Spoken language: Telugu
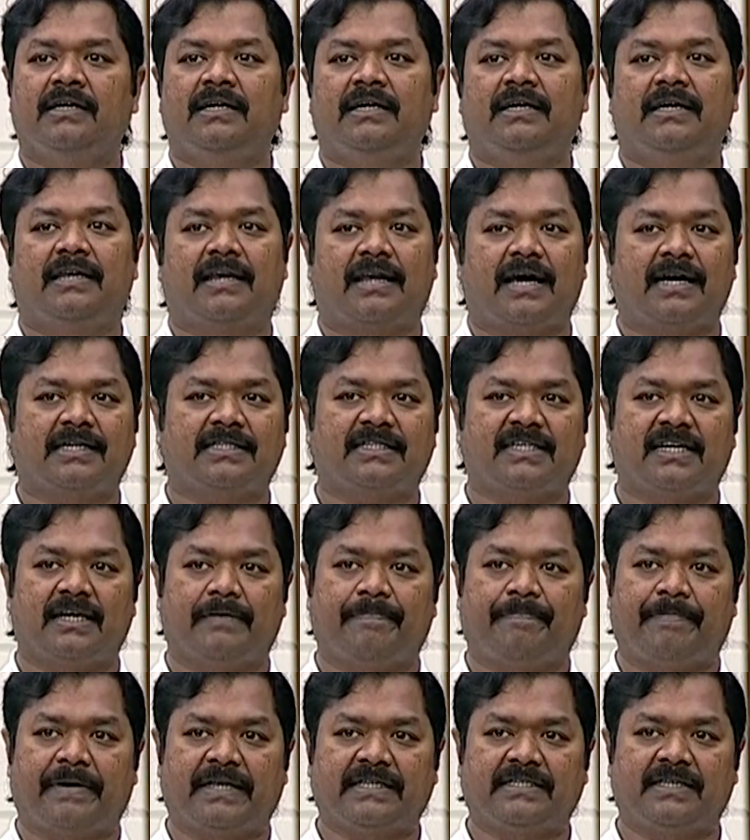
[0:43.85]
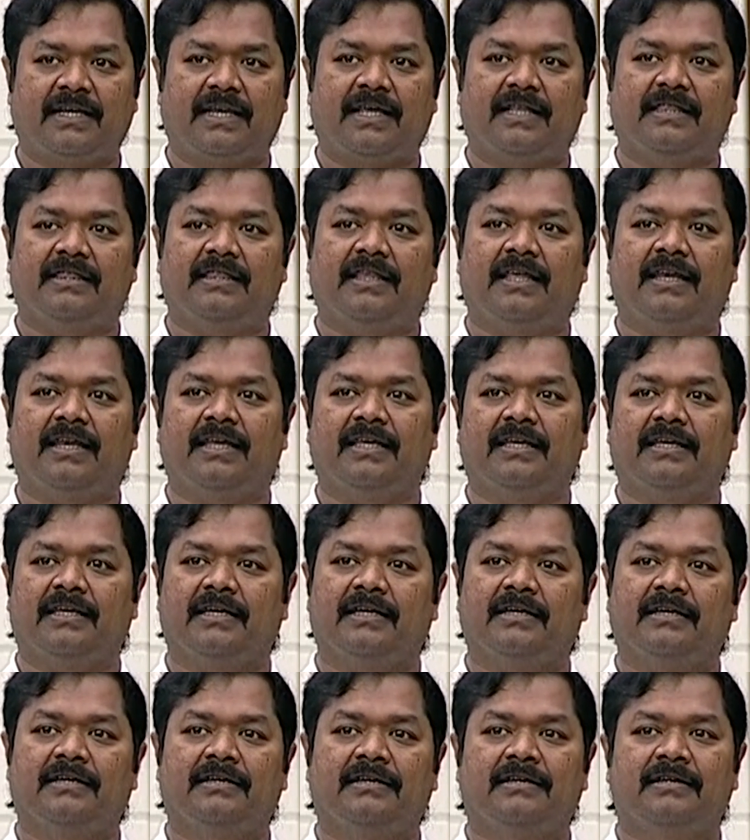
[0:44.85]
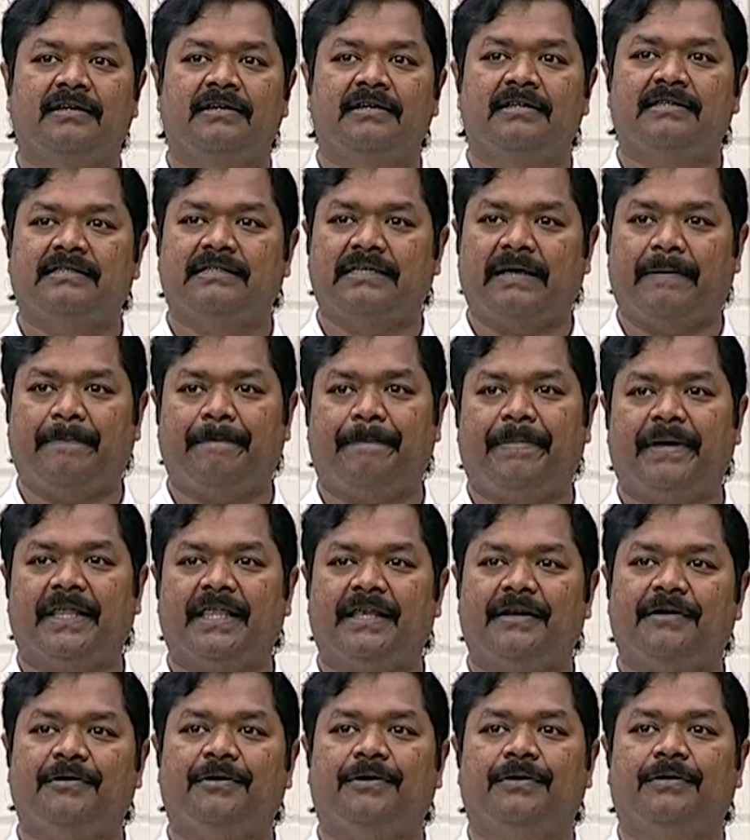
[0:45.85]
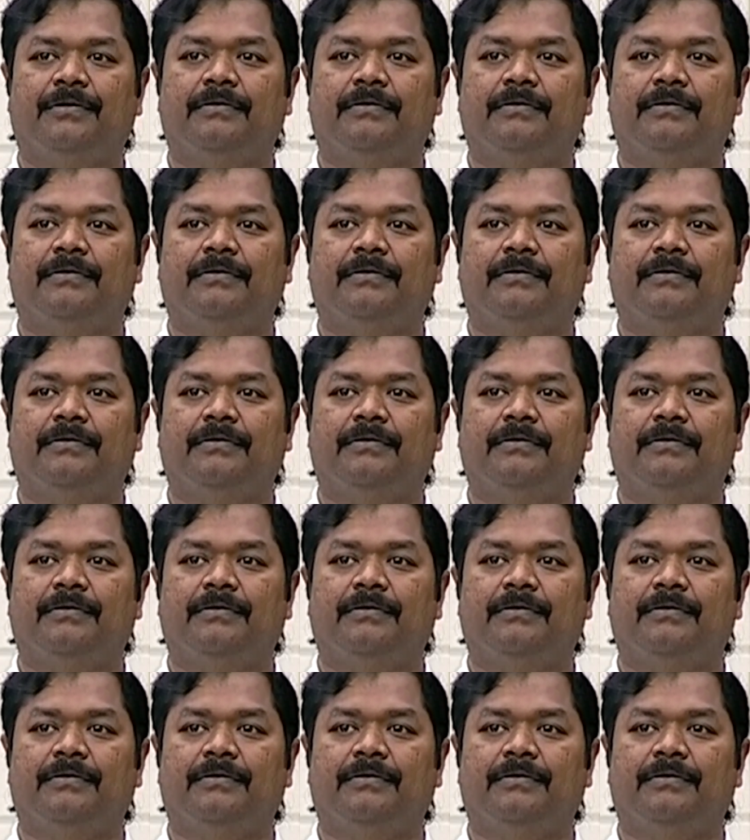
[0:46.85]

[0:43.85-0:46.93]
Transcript: ఈ రాష్ట్ర ప్రజలందరి సంపదను